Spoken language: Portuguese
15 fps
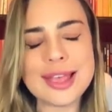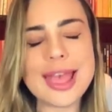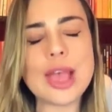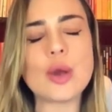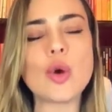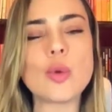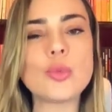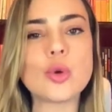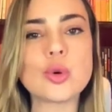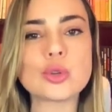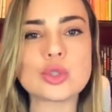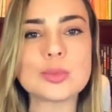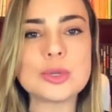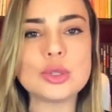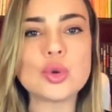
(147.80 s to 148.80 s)
é como o
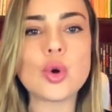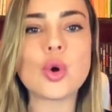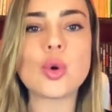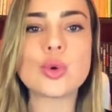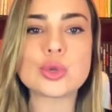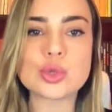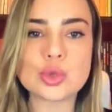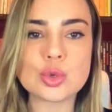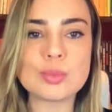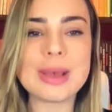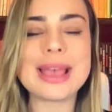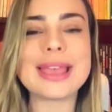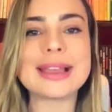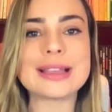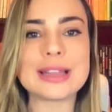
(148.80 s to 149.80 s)
consumidor costuma
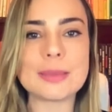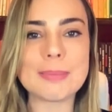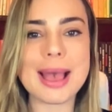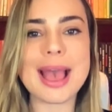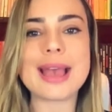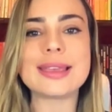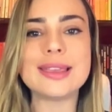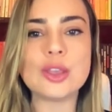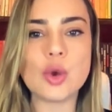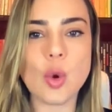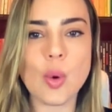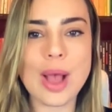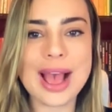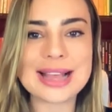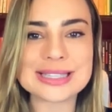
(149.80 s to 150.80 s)
reclamar e
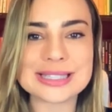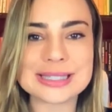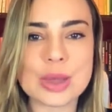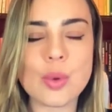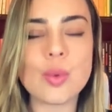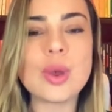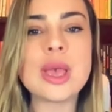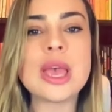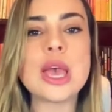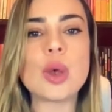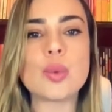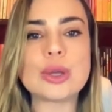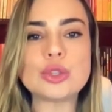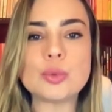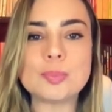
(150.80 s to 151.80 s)
com razão.
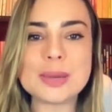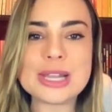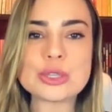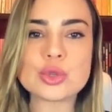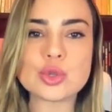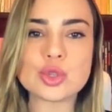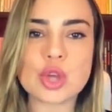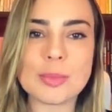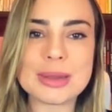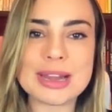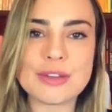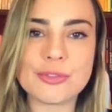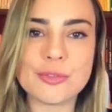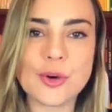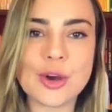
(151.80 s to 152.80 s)
Quando o preço sobe
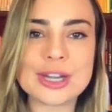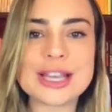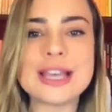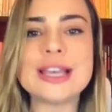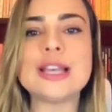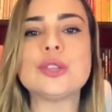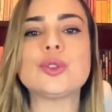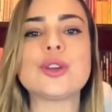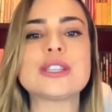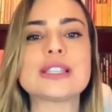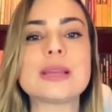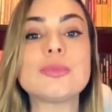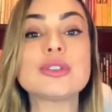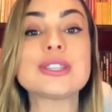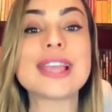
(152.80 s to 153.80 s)
lá fora, nós
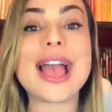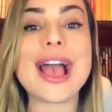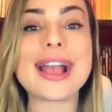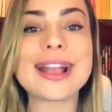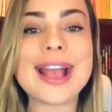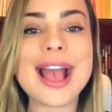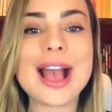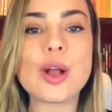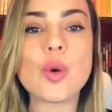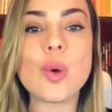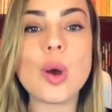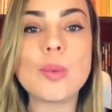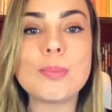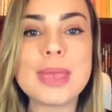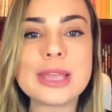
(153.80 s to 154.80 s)
temos que arcar com
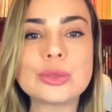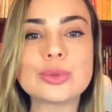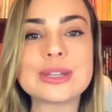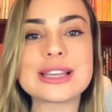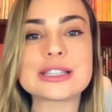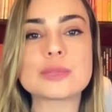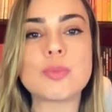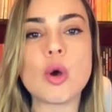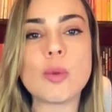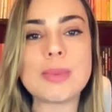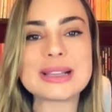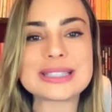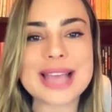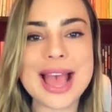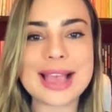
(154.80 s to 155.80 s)
aumento nas
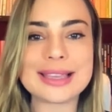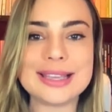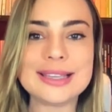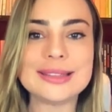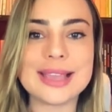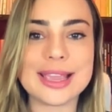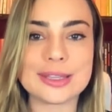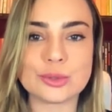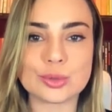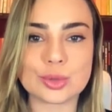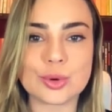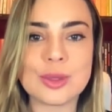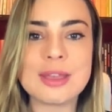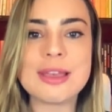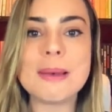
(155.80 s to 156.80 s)
bombas aqui dentro.
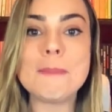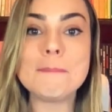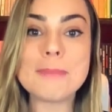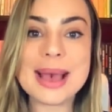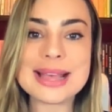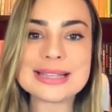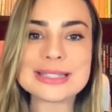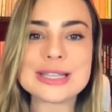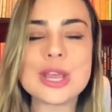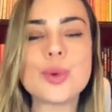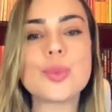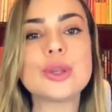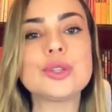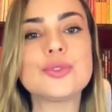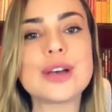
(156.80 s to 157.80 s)
Mas,
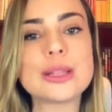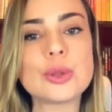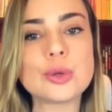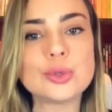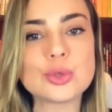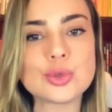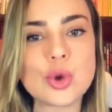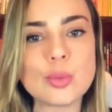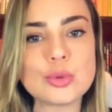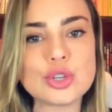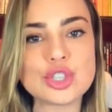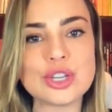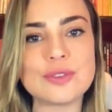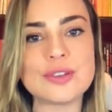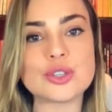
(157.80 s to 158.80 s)
quando o valor dos
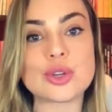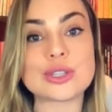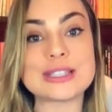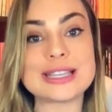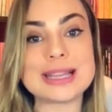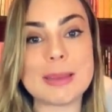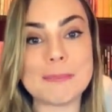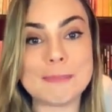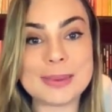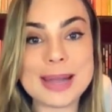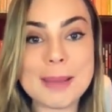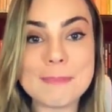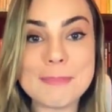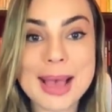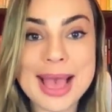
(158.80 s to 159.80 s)
combustíveis oscila
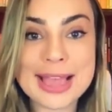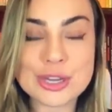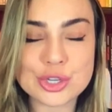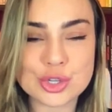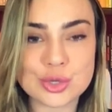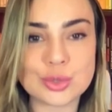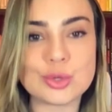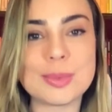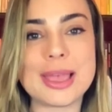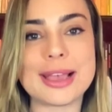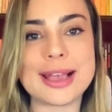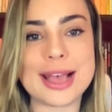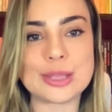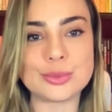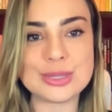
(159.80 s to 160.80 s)
para baixo no
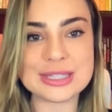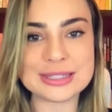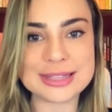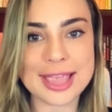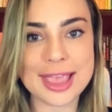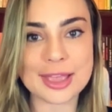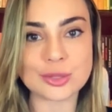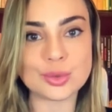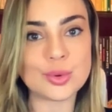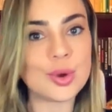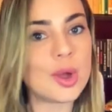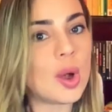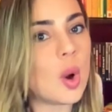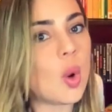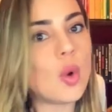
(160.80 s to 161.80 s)
mercado externo,
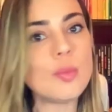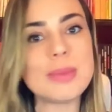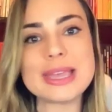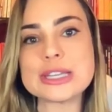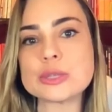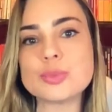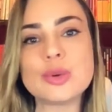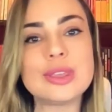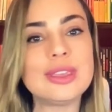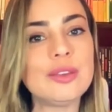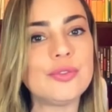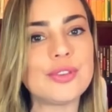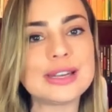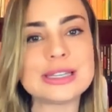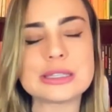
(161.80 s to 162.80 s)
o mesmo,
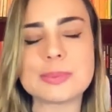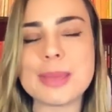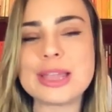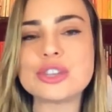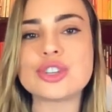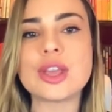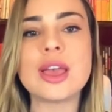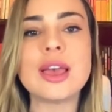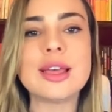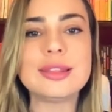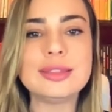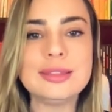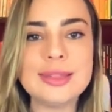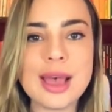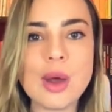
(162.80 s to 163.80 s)
infelizmente,
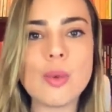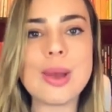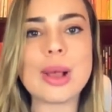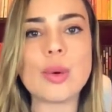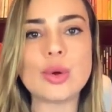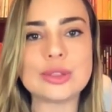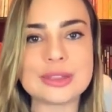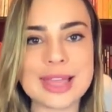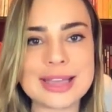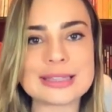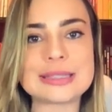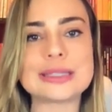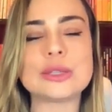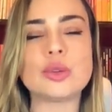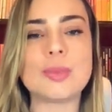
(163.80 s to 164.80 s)
não
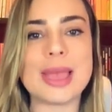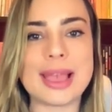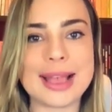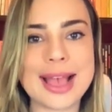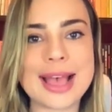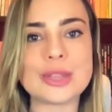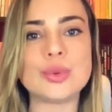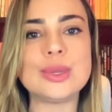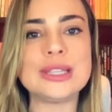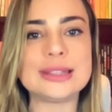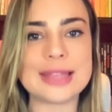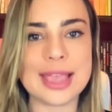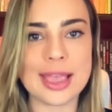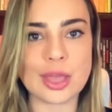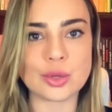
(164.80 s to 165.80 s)
acontece no mercado
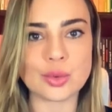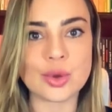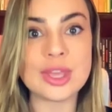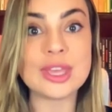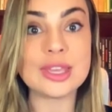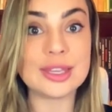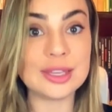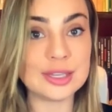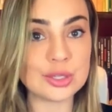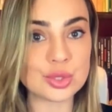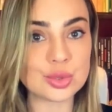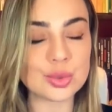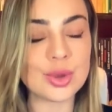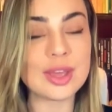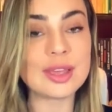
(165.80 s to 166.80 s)
interno. E
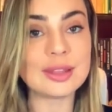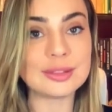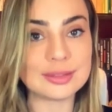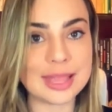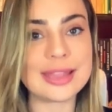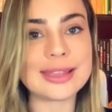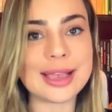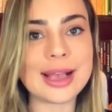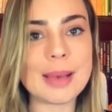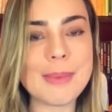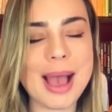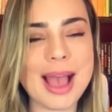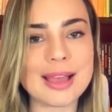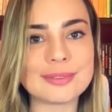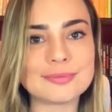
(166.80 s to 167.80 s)
isso tem que
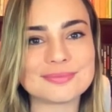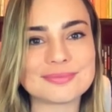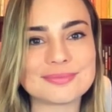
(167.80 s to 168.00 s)
acabar.